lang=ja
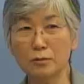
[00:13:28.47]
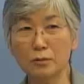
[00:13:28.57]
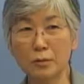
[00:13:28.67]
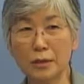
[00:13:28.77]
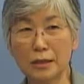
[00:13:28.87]
こ
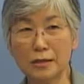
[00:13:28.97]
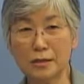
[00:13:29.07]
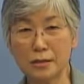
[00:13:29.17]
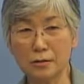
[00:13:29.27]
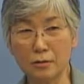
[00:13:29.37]
ういった
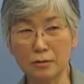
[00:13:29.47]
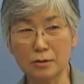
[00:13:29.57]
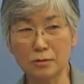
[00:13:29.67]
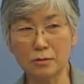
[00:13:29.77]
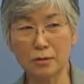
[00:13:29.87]
子ども
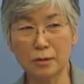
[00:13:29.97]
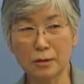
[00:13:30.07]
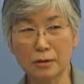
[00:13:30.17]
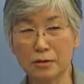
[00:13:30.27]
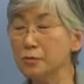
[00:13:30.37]
たち
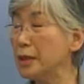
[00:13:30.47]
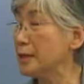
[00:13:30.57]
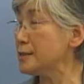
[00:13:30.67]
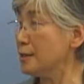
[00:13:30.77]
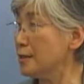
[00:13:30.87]
のその
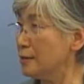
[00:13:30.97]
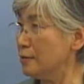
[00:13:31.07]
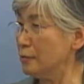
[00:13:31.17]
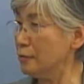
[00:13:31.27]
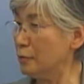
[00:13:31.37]
積
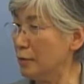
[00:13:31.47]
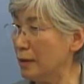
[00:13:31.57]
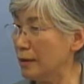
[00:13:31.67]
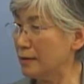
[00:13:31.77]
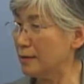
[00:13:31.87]
み重
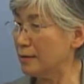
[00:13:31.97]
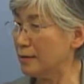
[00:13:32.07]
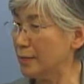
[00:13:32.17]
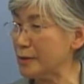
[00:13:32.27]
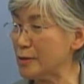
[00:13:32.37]
ねっていう
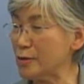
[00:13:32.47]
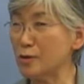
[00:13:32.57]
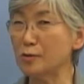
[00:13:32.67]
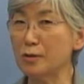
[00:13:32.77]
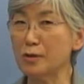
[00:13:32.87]
のが
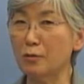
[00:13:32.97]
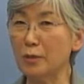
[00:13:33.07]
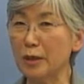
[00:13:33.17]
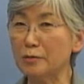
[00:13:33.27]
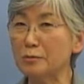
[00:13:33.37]

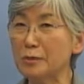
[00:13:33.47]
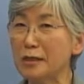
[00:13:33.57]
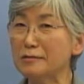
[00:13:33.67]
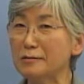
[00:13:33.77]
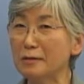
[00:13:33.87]
松代に
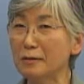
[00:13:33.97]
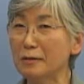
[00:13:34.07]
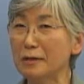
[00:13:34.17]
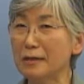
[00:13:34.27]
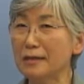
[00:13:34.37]
こう
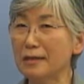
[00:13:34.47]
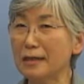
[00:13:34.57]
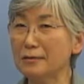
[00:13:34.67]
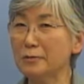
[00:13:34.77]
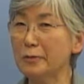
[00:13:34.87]
脈々
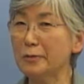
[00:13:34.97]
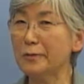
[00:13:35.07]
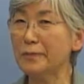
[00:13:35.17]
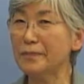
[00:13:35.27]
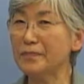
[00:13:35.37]
と
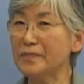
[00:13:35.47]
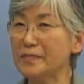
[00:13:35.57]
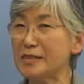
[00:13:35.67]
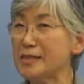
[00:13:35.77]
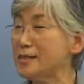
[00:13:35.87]
あの
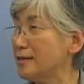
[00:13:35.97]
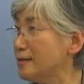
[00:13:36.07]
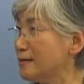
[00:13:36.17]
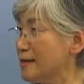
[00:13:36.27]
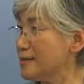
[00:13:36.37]

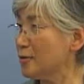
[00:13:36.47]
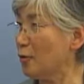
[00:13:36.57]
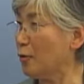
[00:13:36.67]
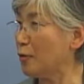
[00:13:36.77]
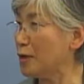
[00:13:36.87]
地
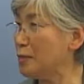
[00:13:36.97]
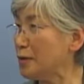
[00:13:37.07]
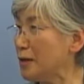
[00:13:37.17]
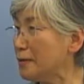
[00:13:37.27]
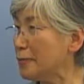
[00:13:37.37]
域に対
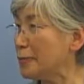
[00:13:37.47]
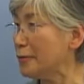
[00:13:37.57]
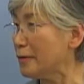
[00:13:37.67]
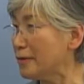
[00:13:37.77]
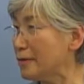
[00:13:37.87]
する誇
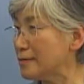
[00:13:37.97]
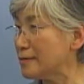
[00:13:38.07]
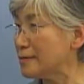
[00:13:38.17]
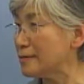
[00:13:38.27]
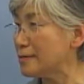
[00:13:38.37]
りみたいな
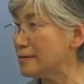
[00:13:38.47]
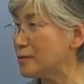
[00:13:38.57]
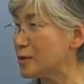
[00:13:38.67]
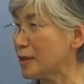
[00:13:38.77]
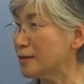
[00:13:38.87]
ものを
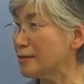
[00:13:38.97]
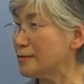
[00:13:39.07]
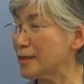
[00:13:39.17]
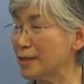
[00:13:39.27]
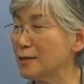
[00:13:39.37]

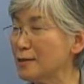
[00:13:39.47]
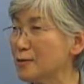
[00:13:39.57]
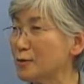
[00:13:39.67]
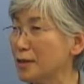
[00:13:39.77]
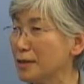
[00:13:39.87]
培っ
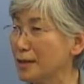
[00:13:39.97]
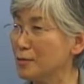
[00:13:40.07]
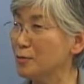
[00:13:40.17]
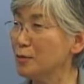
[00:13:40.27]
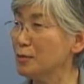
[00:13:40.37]
てるんじゃな
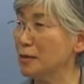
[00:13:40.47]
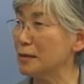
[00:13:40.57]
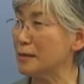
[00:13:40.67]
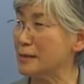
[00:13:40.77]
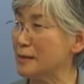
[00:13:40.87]
いでしょうか
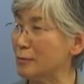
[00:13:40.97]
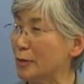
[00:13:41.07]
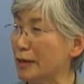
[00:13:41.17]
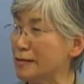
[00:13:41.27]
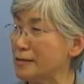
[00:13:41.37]
ねそんなふう
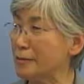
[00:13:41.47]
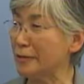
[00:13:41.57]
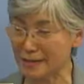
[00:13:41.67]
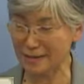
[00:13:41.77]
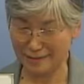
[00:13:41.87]
に私いつも